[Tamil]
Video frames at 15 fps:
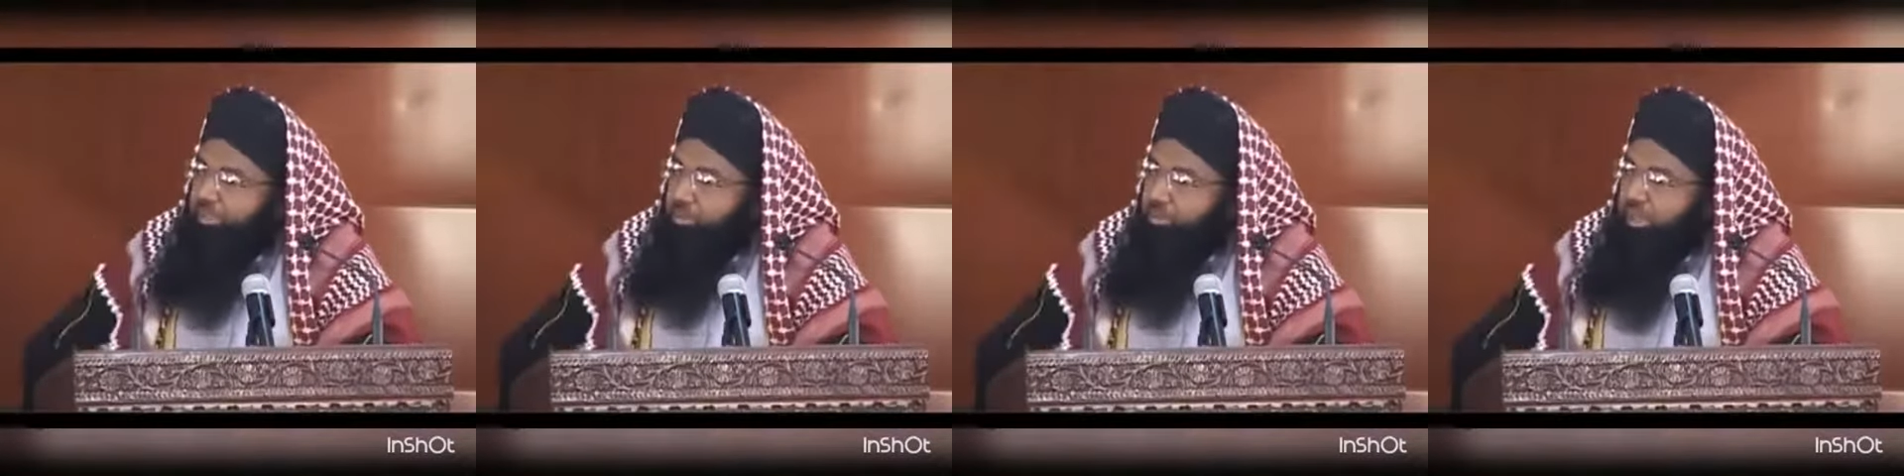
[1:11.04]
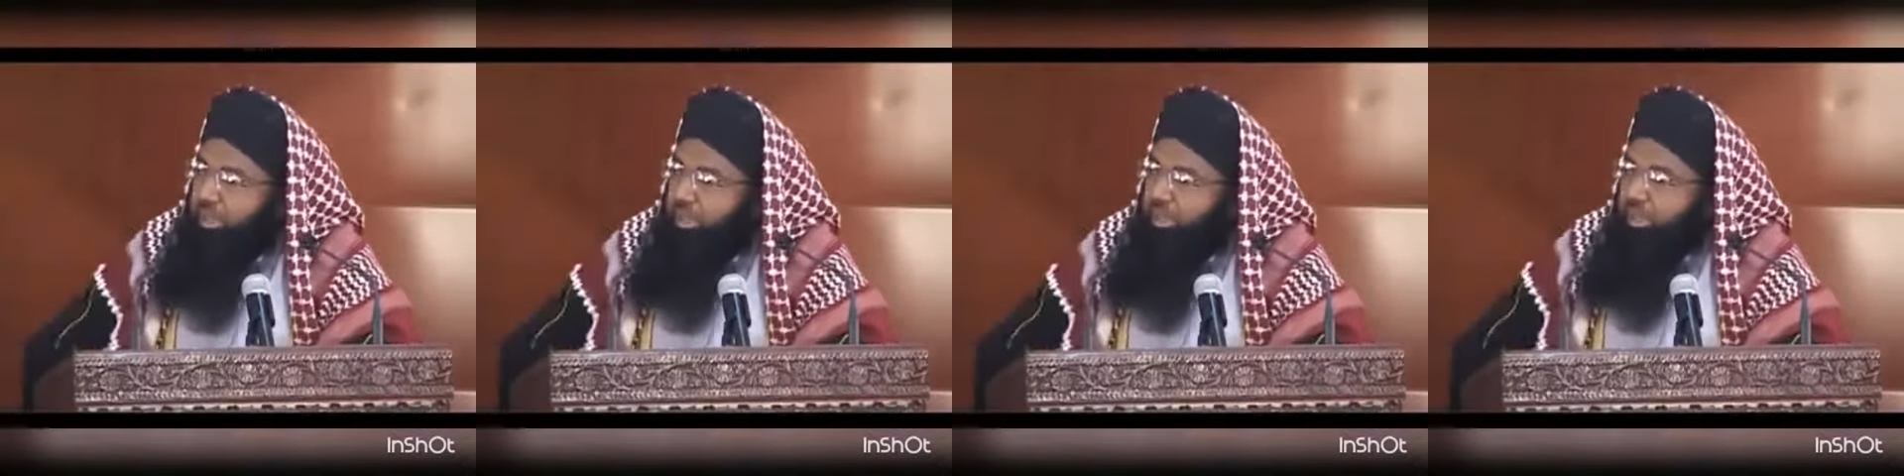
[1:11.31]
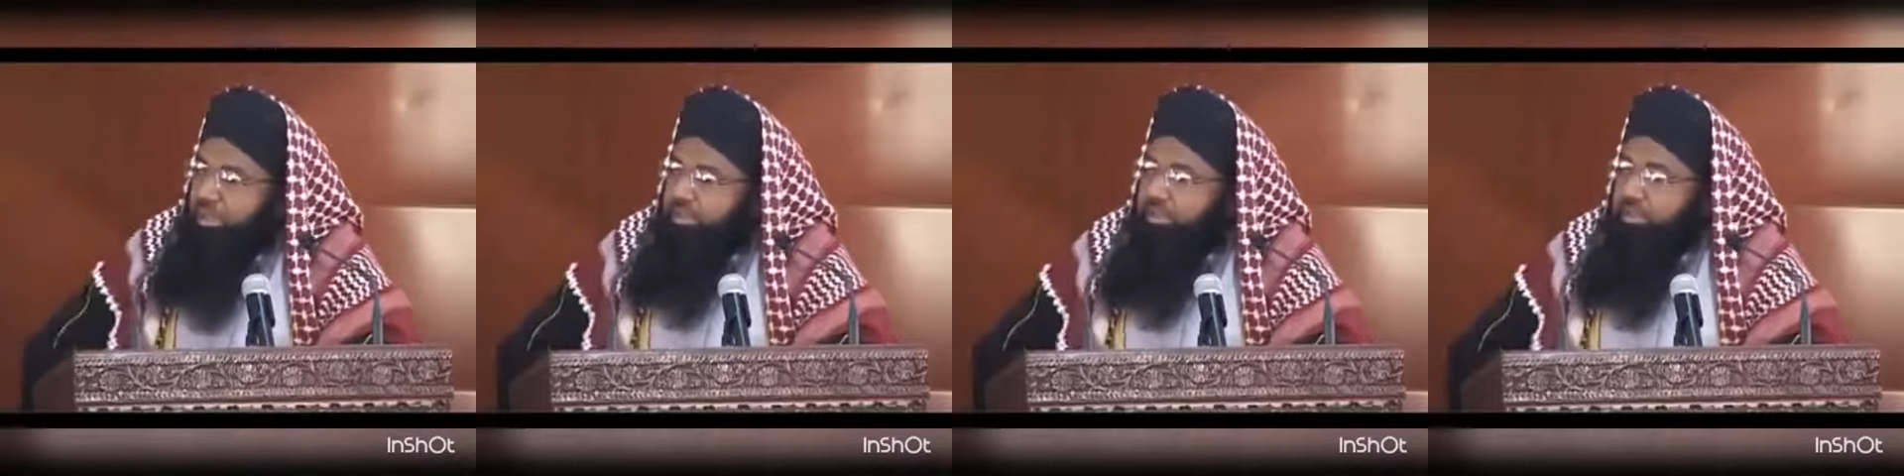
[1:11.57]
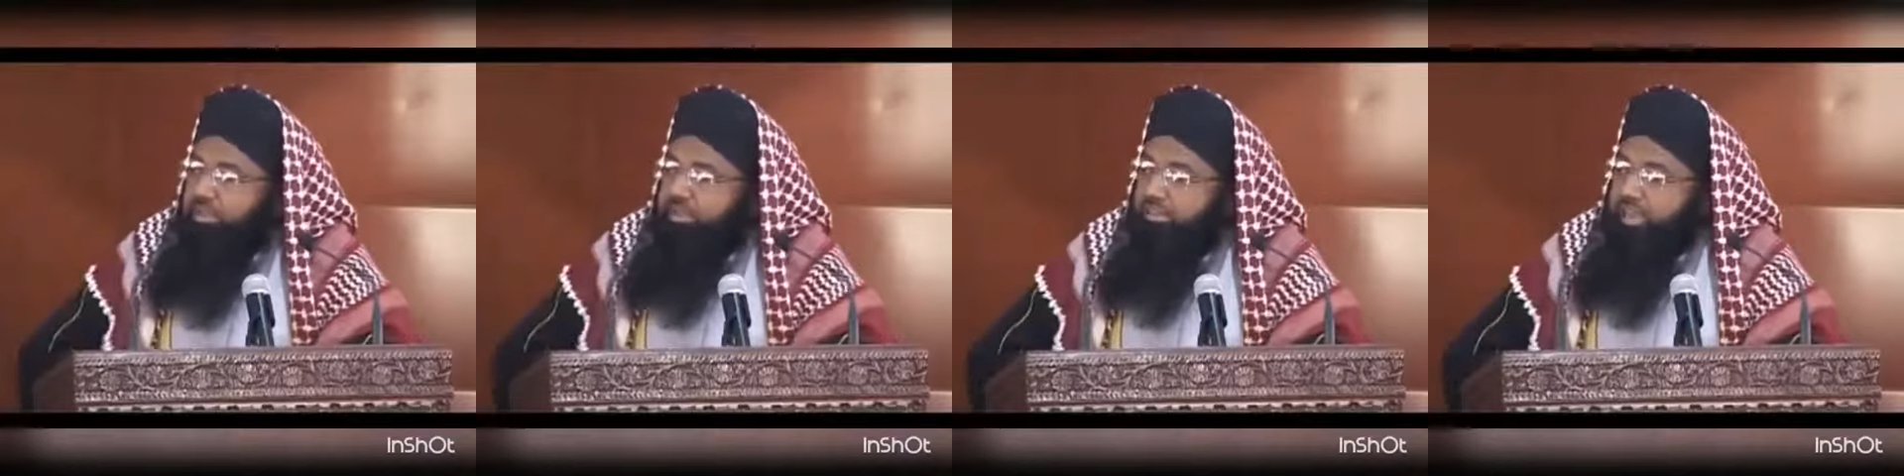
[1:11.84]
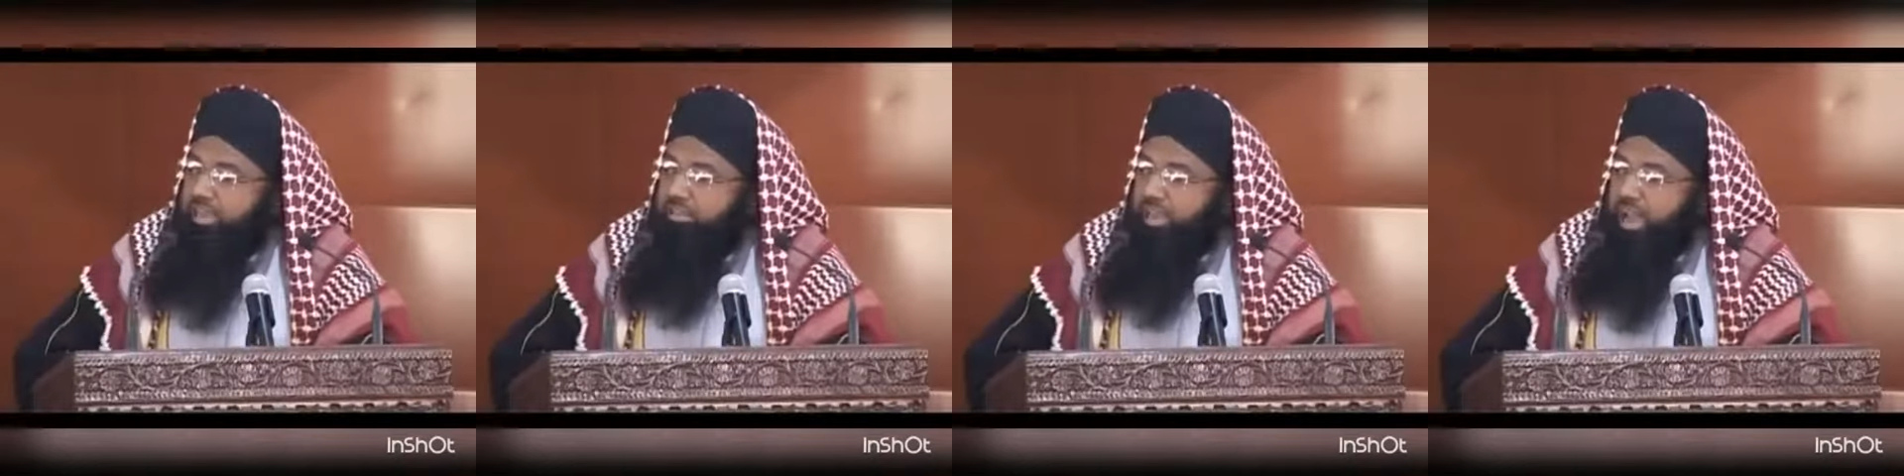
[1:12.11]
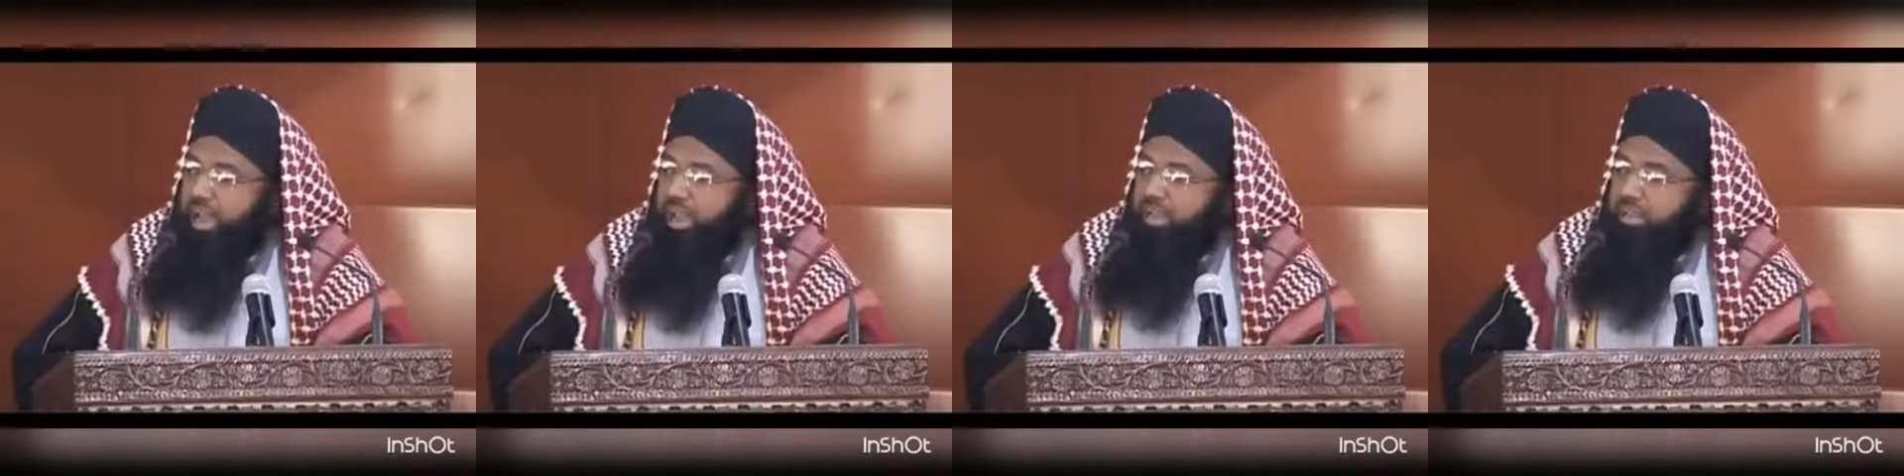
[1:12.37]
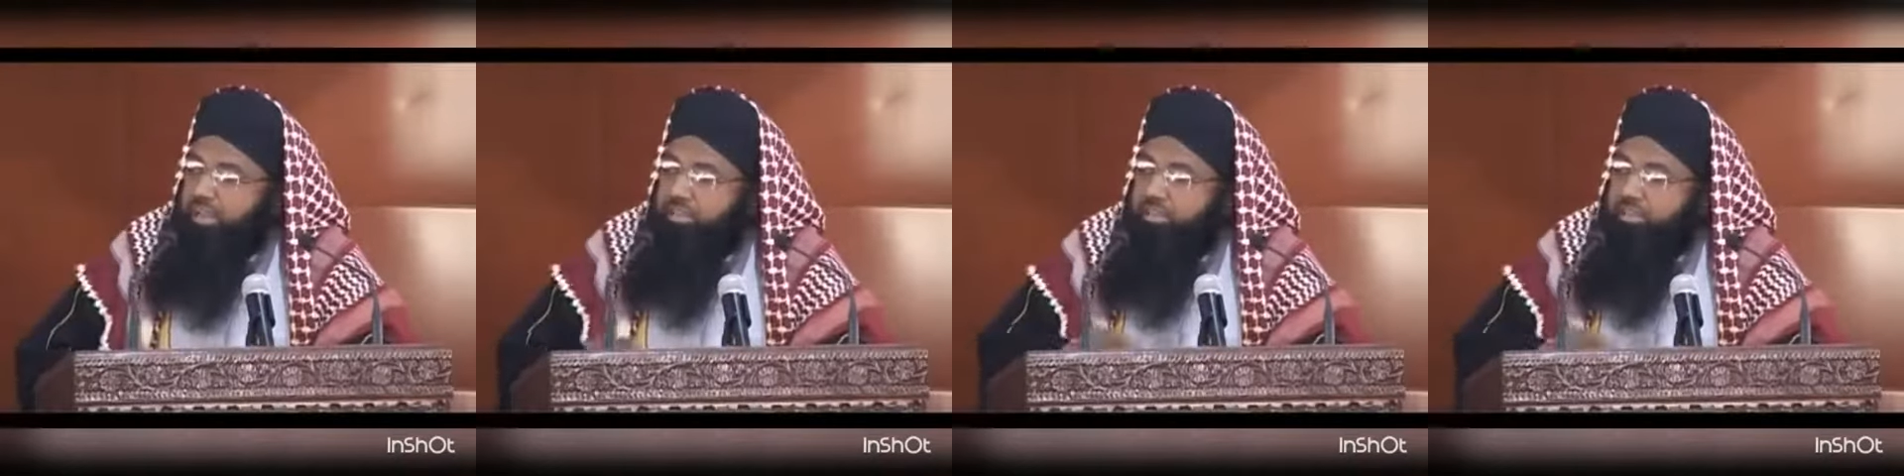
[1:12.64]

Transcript: பிரித்து கொடு என்று கேட்டால்